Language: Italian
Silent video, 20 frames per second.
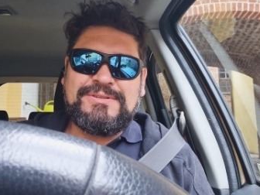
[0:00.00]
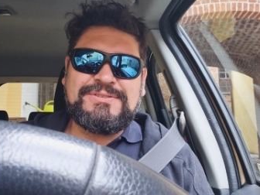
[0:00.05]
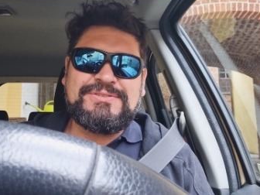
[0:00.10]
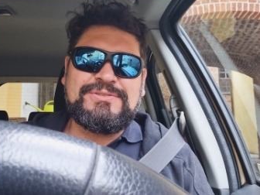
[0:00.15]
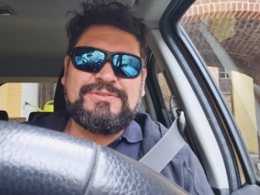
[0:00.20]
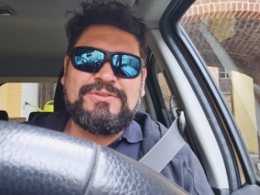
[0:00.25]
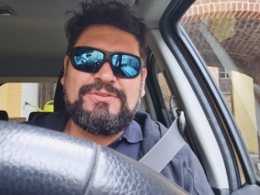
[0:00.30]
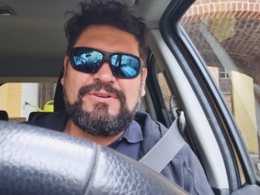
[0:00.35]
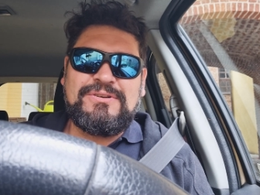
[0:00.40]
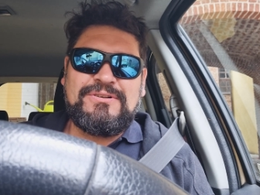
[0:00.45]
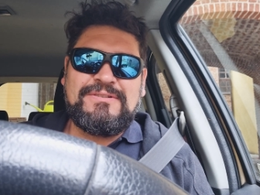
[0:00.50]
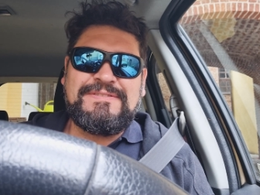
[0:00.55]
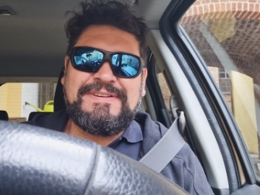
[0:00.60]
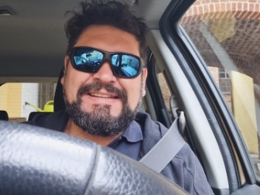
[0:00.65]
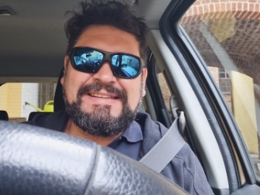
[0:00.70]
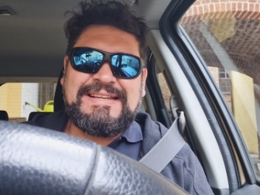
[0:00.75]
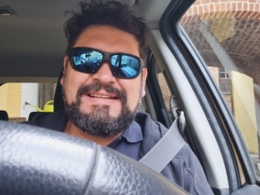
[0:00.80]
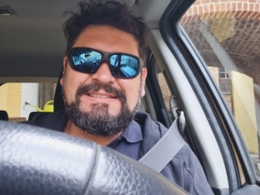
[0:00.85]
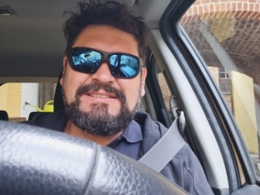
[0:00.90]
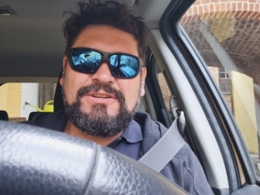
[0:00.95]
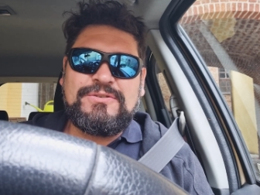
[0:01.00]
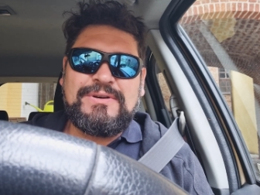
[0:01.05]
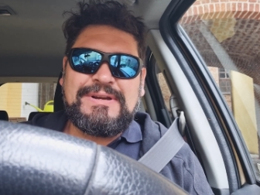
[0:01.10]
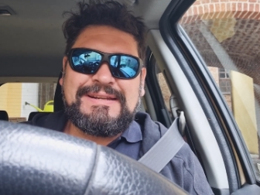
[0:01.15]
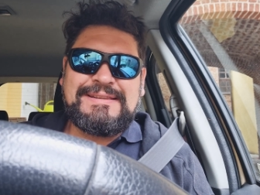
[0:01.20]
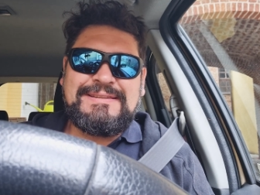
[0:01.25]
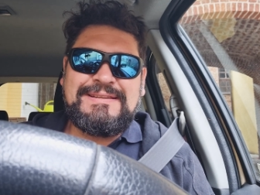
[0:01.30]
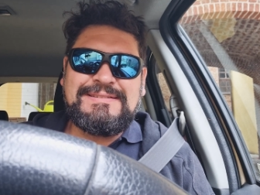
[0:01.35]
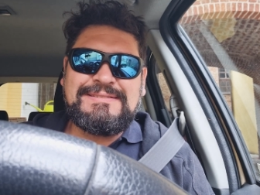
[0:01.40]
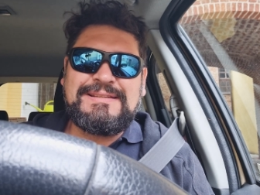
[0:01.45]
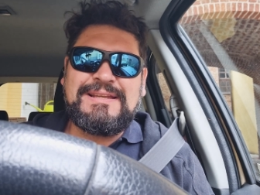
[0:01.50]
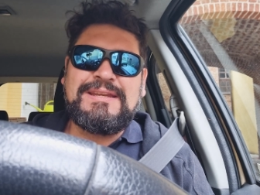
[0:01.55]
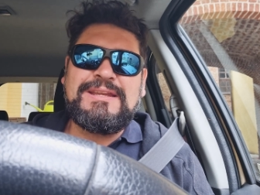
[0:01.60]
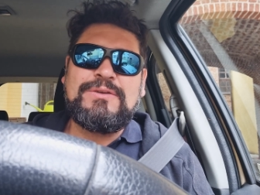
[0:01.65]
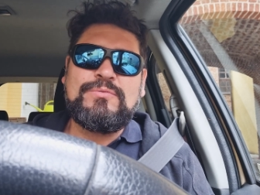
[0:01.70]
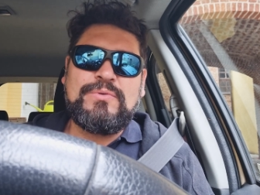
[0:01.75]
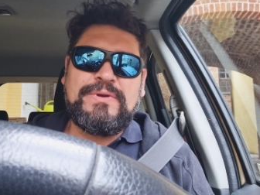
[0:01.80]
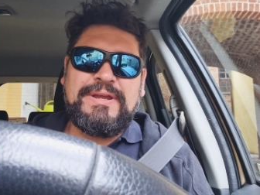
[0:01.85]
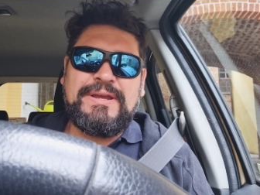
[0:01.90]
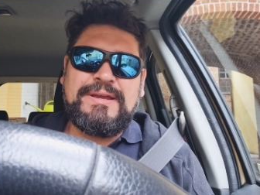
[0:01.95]
questo fantastico artista
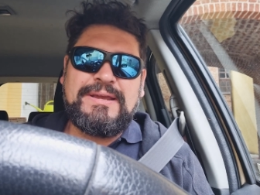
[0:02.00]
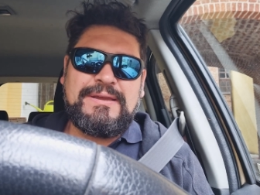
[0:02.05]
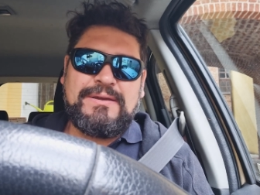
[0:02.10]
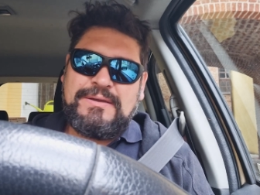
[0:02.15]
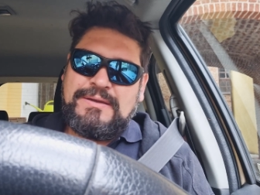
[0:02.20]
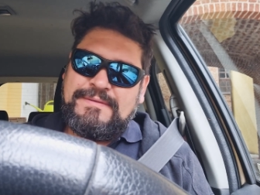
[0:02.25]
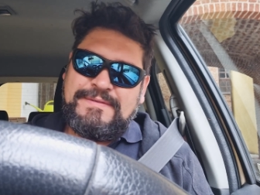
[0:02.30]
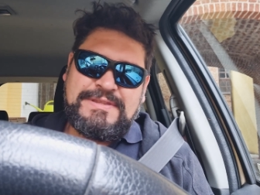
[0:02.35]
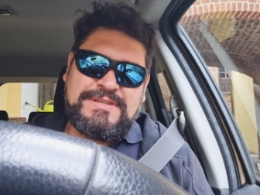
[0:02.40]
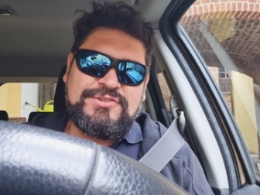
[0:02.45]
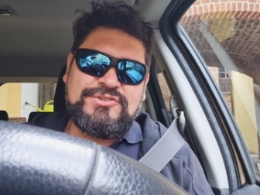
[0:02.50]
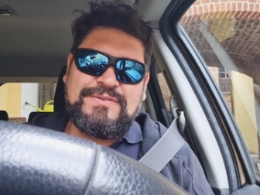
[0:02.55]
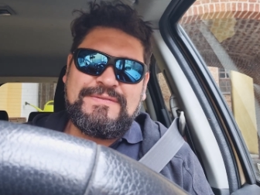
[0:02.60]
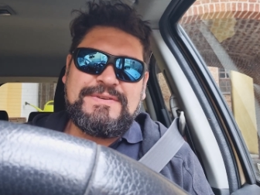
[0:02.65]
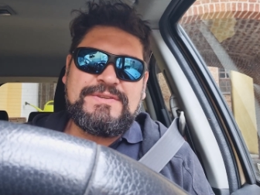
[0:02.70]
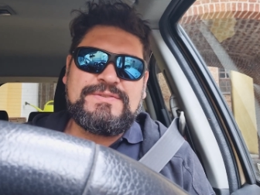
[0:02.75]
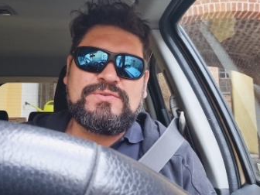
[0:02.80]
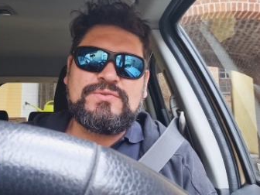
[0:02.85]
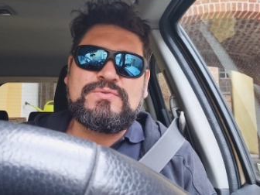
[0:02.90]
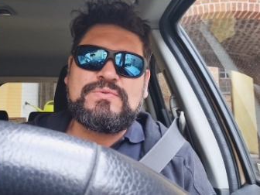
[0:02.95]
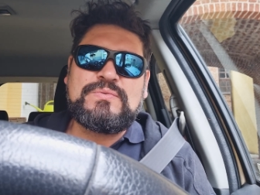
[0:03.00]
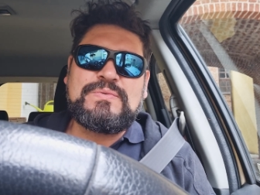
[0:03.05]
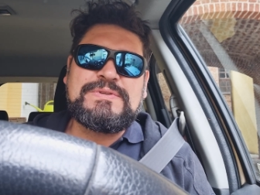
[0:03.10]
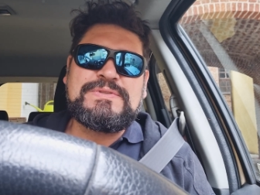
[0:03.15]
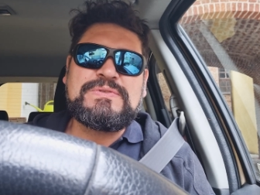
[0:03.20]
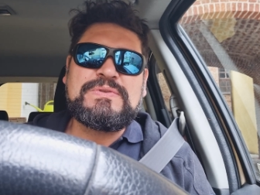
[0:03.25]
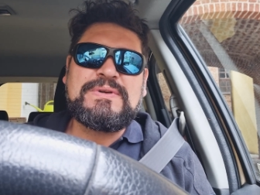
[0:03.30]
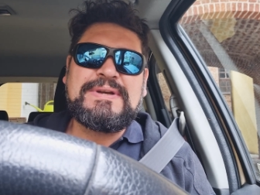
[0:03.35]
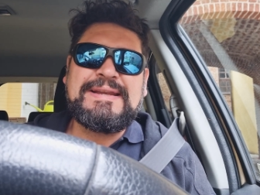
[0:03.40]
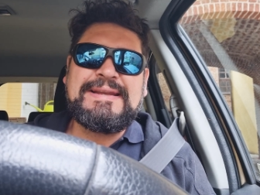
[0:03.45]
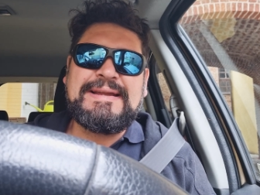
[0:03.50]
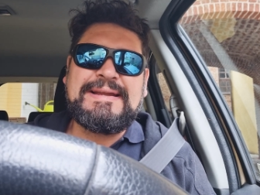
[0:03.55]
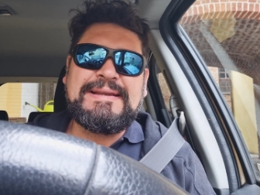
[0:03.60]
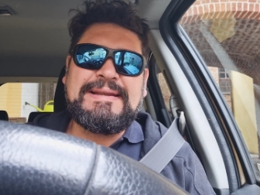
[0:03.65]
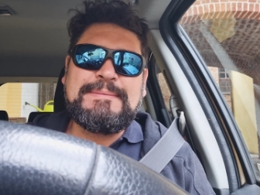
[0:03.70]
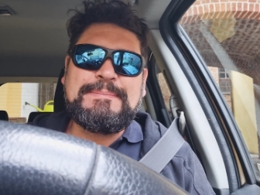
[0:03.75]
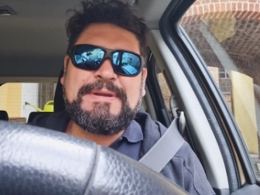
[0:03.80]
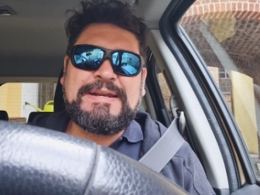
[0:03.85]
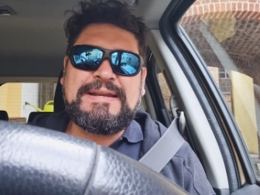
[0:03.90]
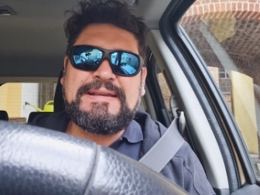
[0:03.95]
di cui che avete già visto su questo
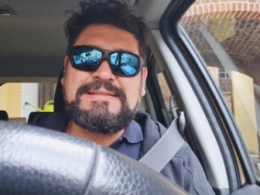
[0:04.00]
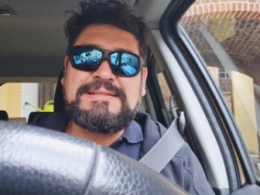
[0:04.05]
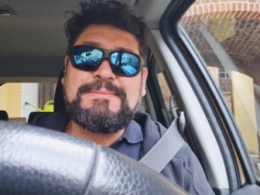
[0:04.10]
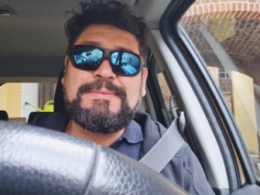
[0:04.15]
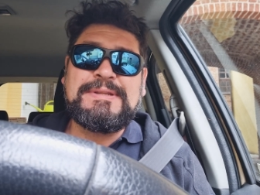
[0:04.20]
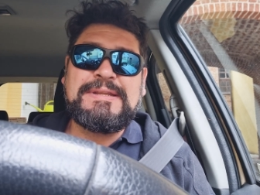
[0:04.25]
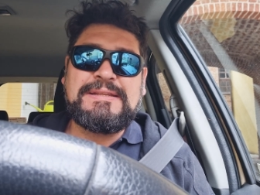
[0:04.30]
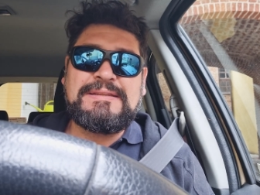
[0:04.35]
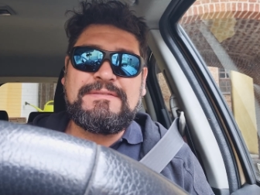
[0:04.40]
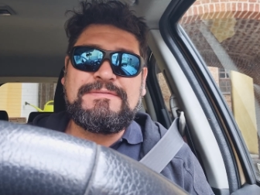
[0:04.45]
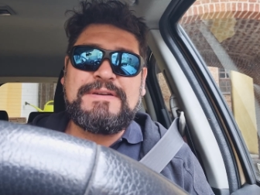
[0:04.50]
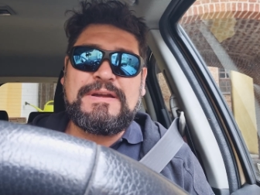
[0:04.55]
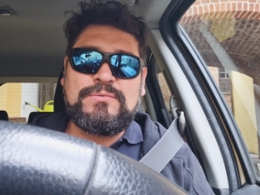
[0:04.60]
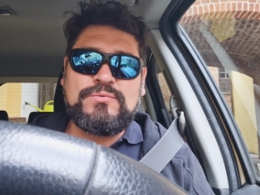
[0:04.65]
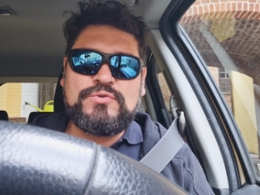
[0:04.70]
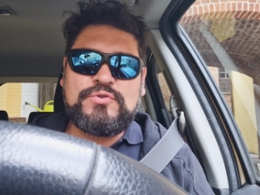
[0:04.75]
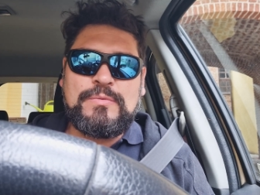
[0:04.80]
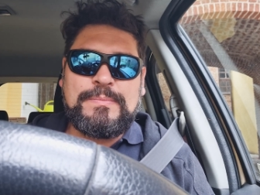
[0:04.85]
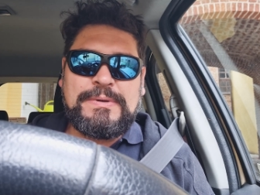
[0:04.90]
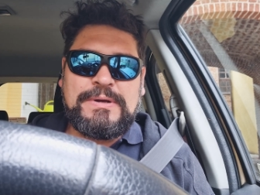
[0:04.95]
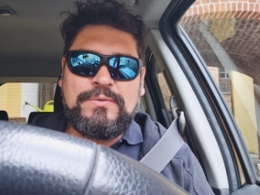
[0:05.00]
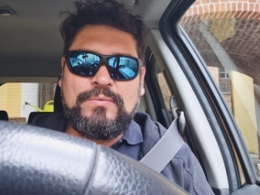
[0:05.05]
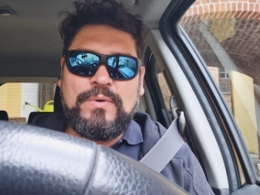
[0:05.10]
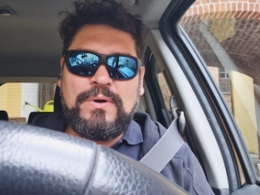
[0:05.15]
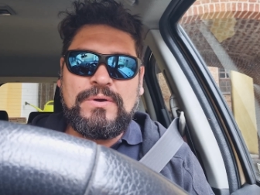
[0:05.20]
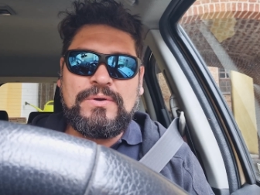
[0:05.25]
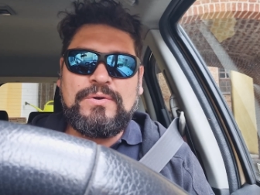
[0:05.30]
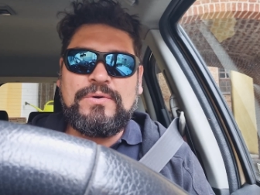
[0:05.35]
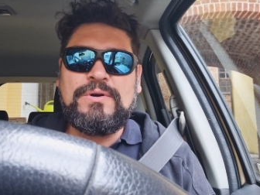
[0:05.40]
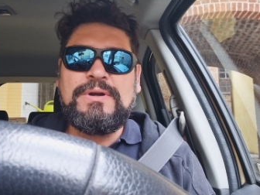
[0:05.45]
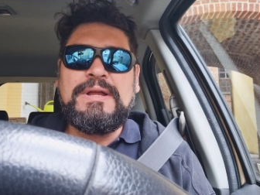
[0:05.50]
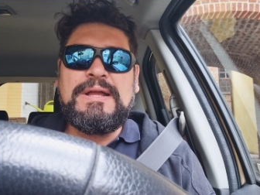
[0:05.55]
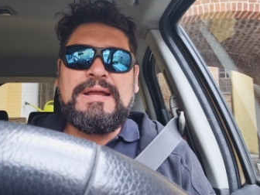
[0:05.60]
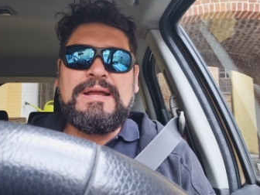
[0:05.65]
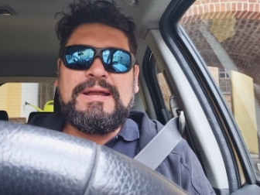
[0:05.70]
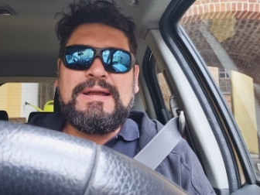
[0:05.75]
canale, perché siamo andati a fare un sopralluogo